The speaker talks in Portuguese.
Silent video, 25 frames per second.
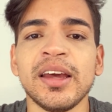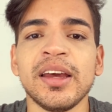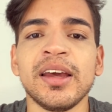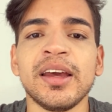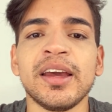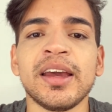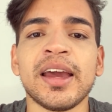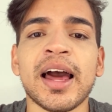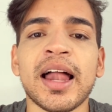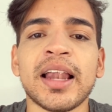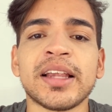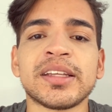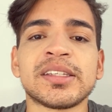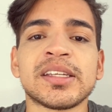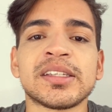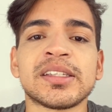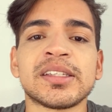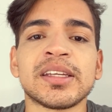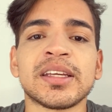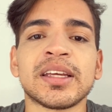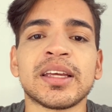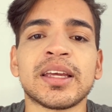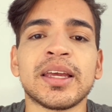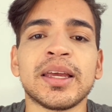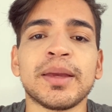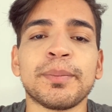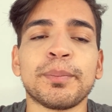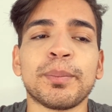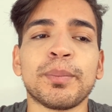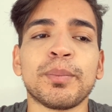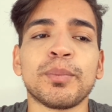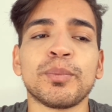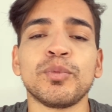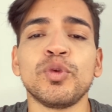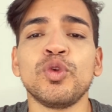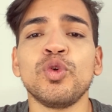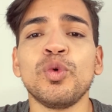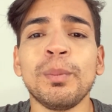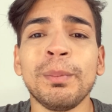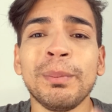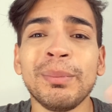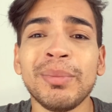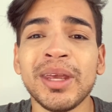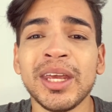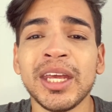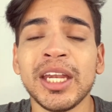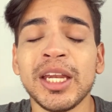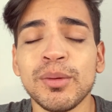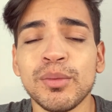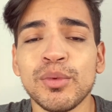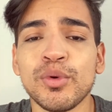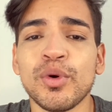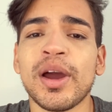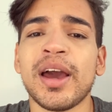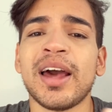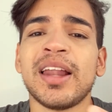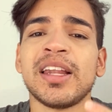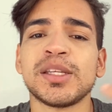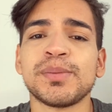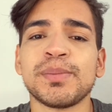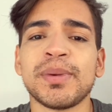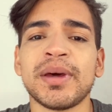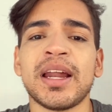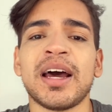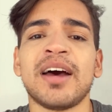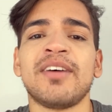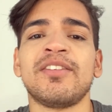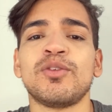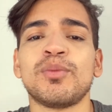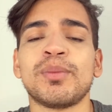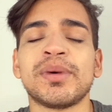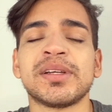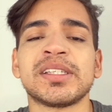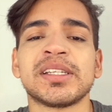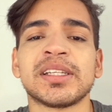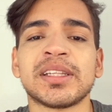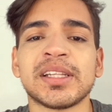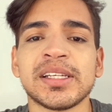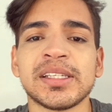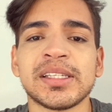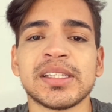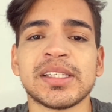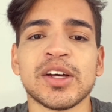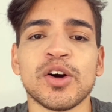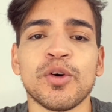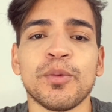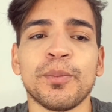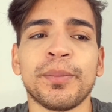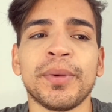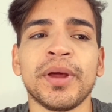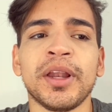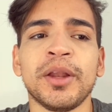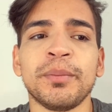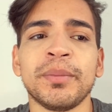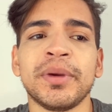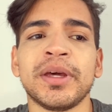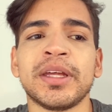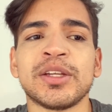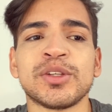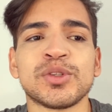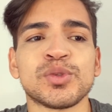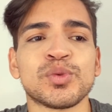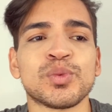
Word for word: Ela disse assim que, no mínimo, ela esperava uma citação, pelo menos um